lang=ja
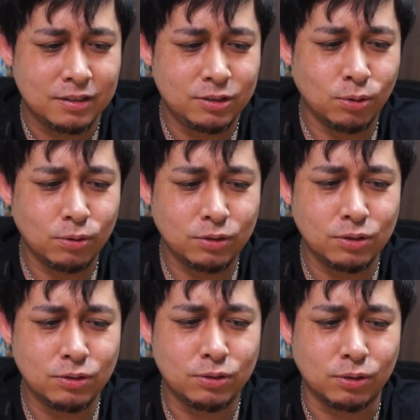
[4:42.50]
超
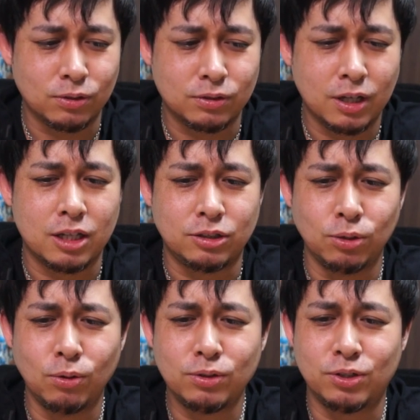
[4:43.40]
究極のさ、
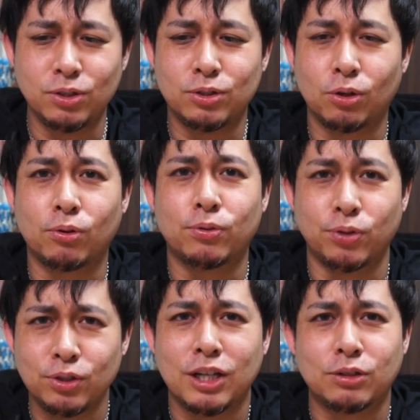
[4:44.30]
超究極
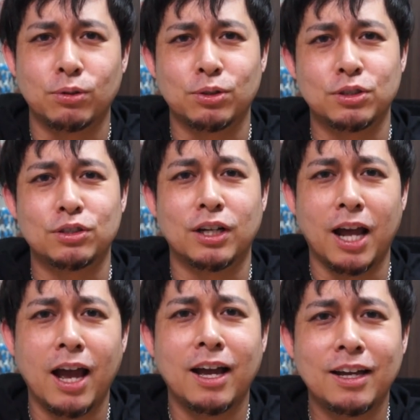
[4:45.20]
風で登場するとか
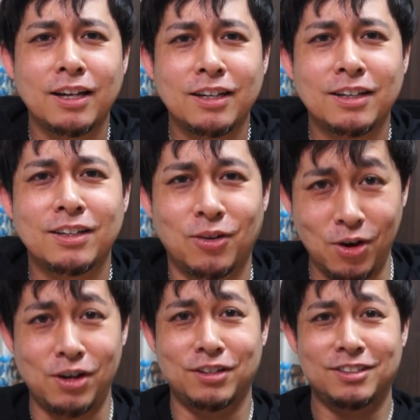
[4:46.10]
ね。
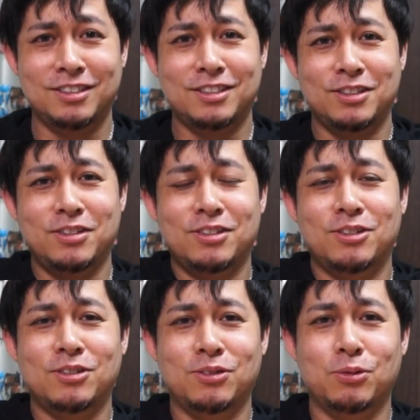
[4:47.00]

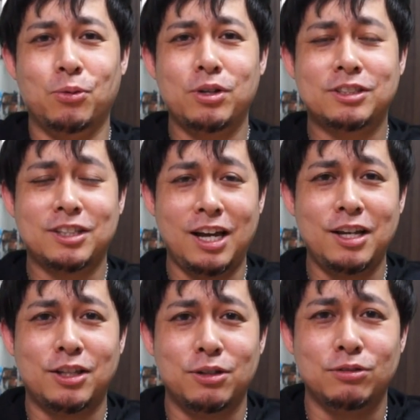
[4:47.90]
お俺冴
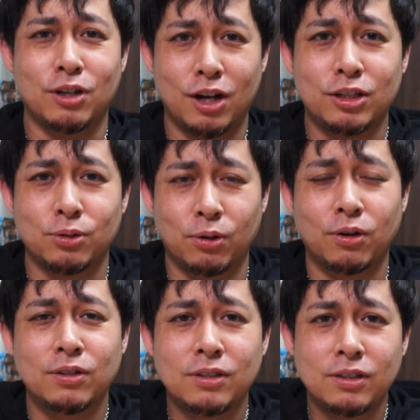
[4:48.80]
えてるんじゃない
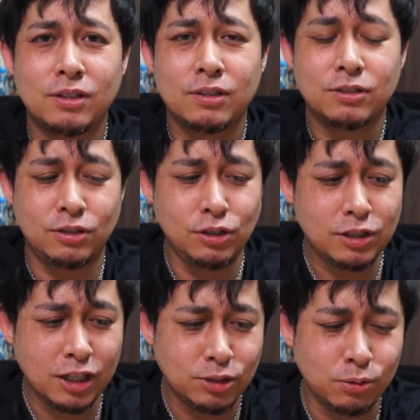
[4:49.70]
今日。
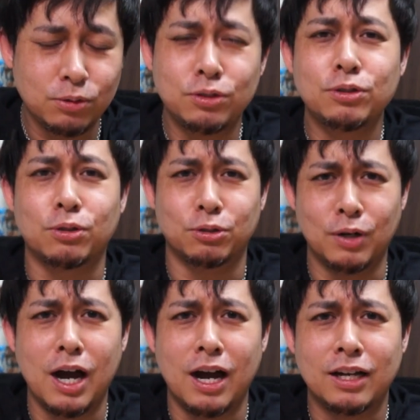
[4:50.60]
追加超究極
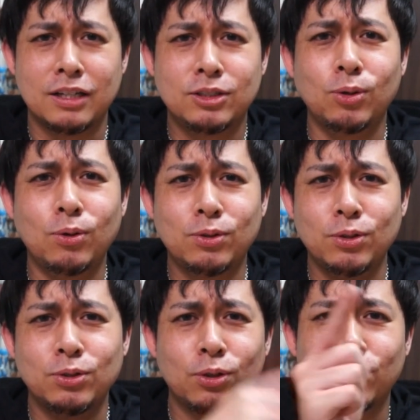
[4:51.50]
は、超
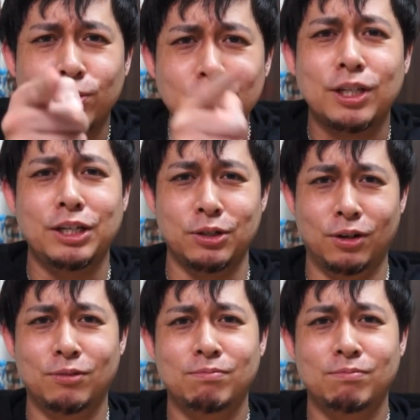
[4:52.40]
究極風でいいよ。